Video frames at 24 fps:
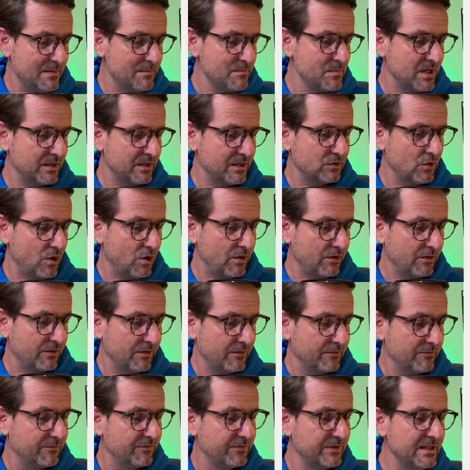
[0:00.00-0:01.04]
immer noch
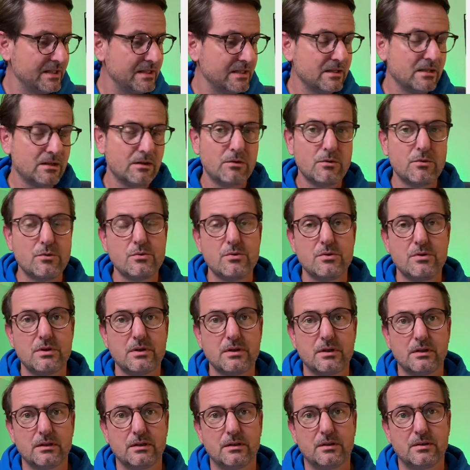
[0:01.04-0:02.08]
viel
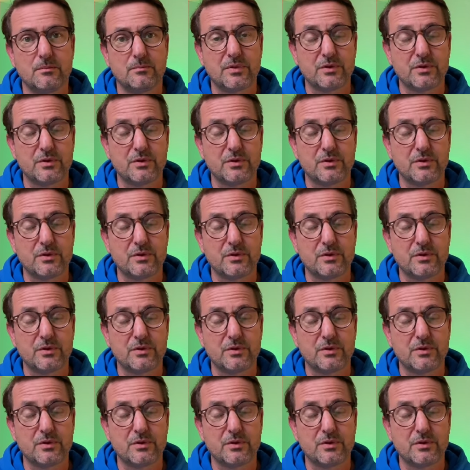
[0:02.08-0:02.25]
Öl äh,